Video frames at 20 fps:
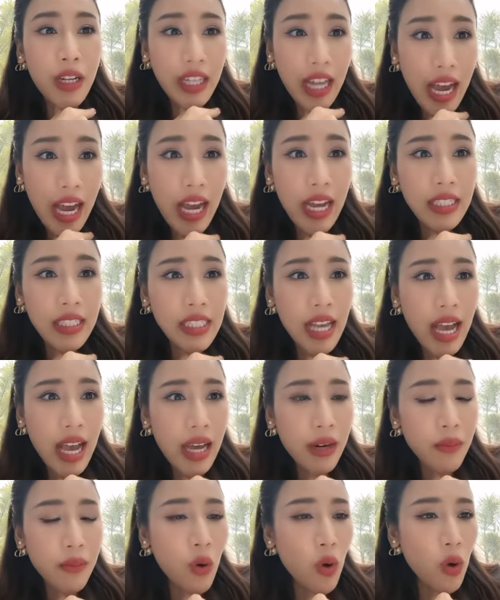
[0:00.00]
ประธาน
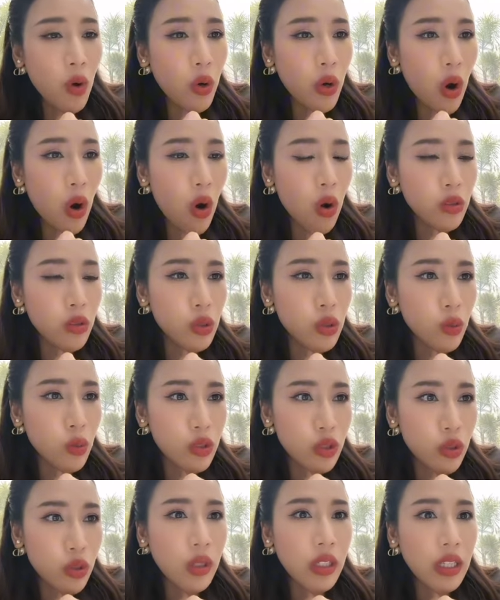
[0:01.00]
ศาลปกครองสู
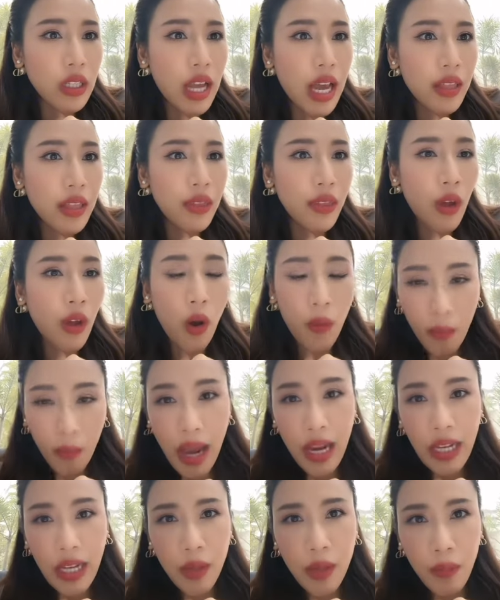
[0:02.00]
งสุดท่านต่อ
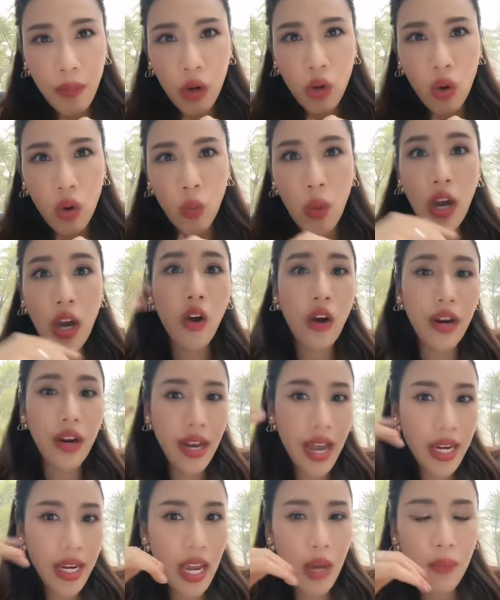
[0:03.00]
ไป แต่ปรากฏว่าก่อ
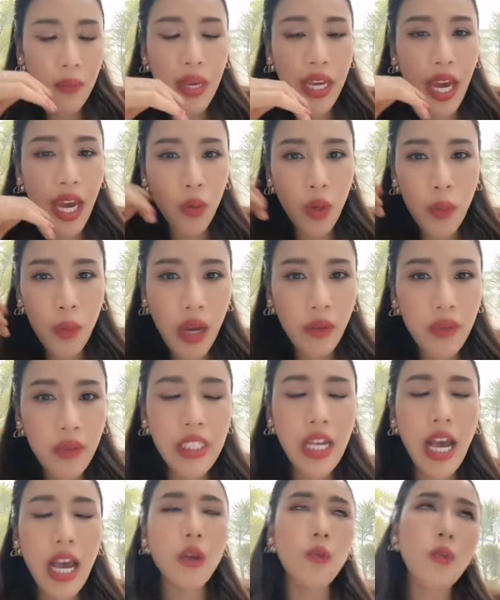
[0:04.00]
นหน้านี้มีการวิพากษ์
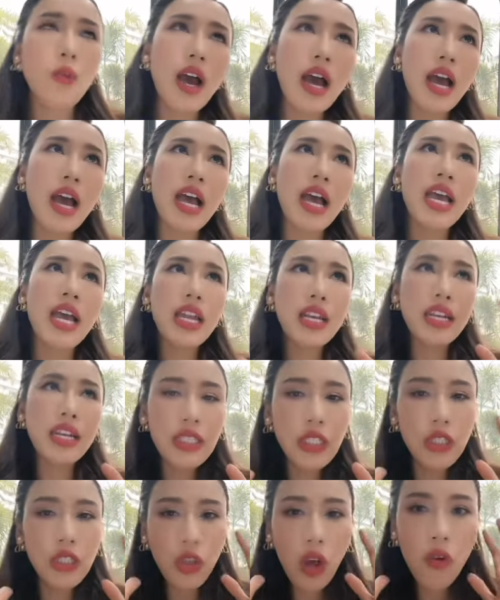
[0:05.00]
วิจารณ์ว่า
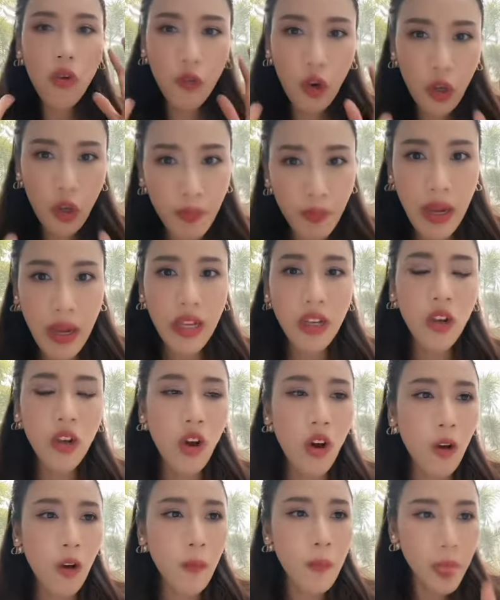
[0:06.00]
ดิจิตอลฟุตปิ้น
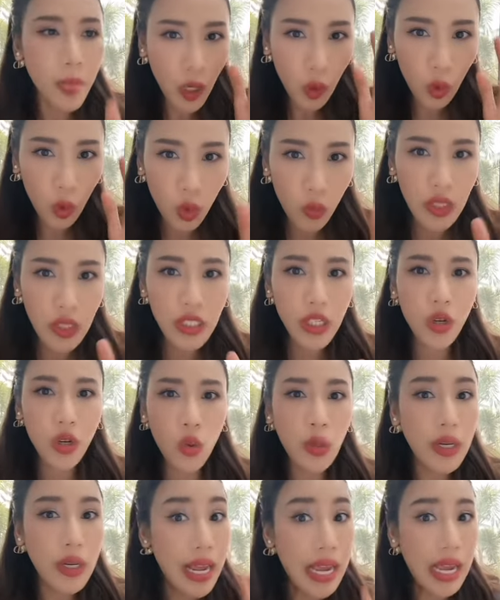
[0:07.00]
ของคุณวิษ
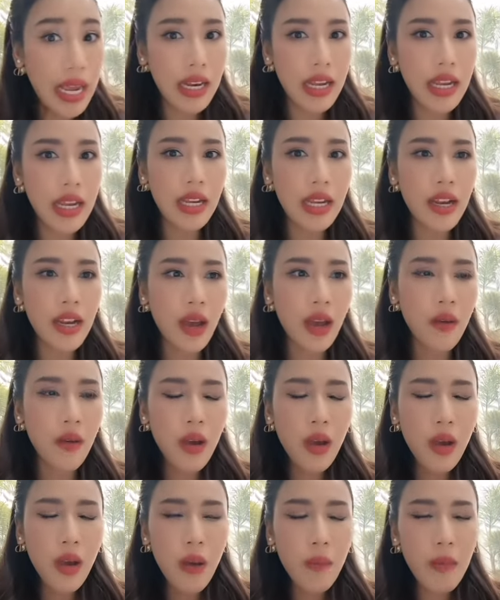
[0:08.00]
ณุในอดีตเนี่ย
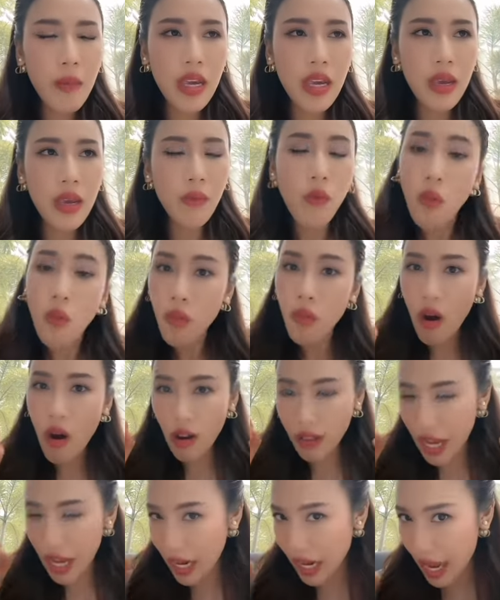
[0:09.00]
มีมุมม
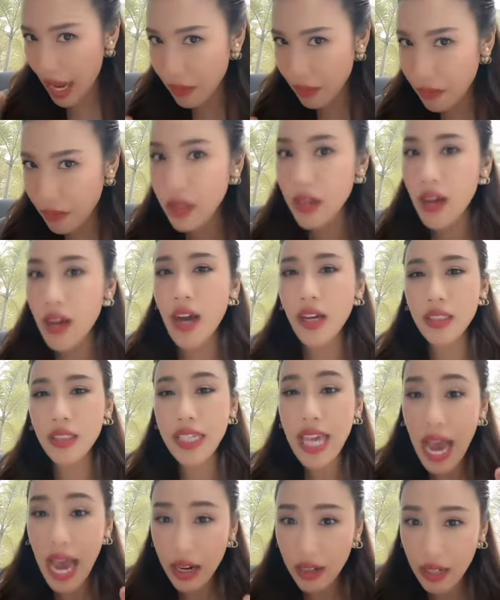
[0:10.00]
องทางการเมือง
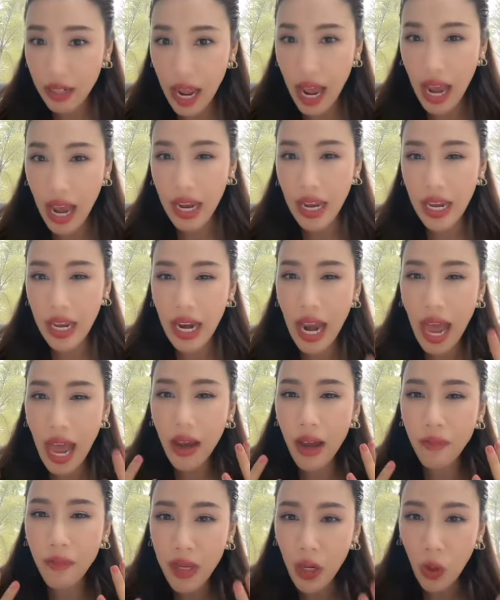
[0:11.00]
อย่างไร
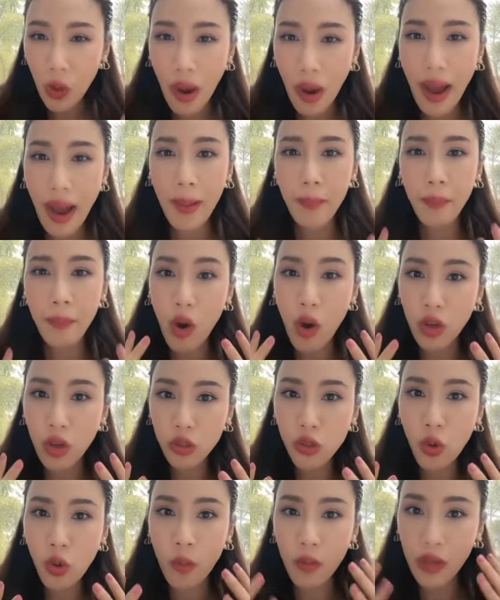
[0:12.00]
และมีความเห
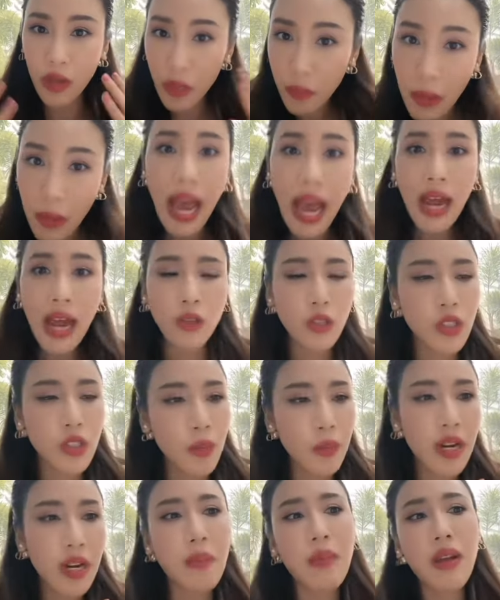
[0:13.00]
มาะสมหรือเปล่า
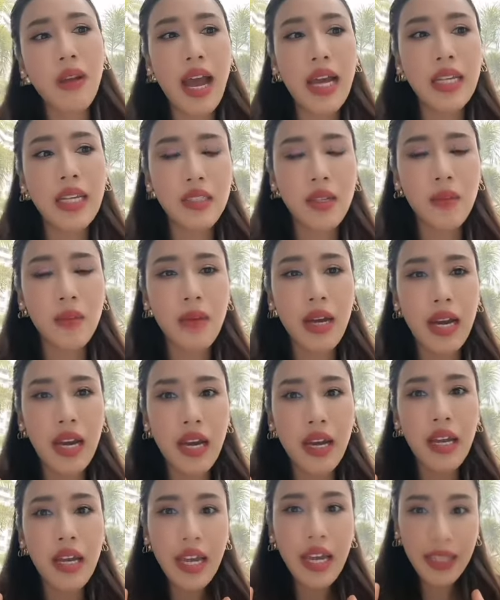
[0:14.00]
สำหรับการจะมา
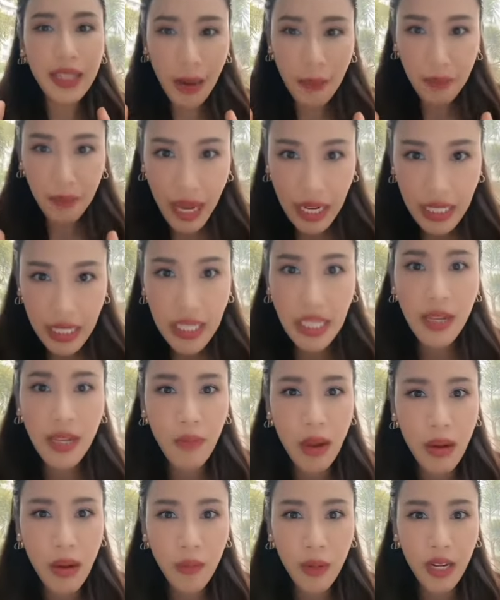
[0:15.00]
ทำหน้าที่
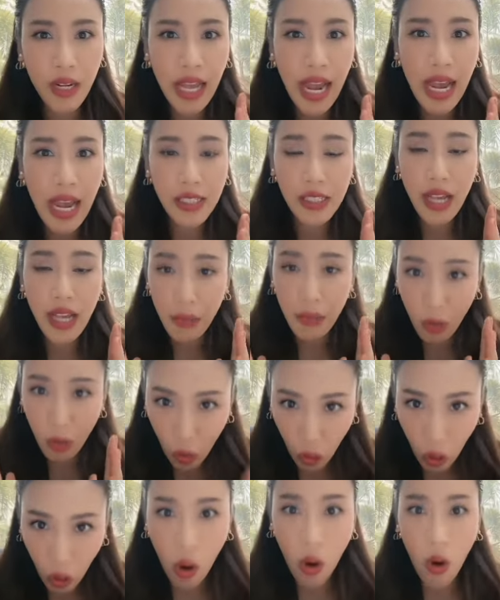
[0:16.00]
เป็นประธานสาร
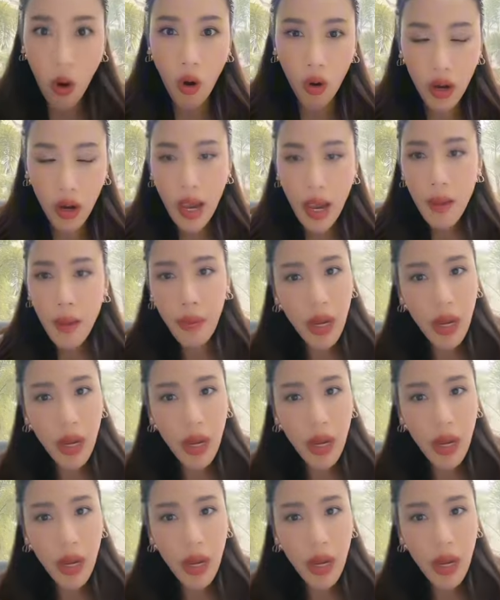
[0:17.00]
ปกครอง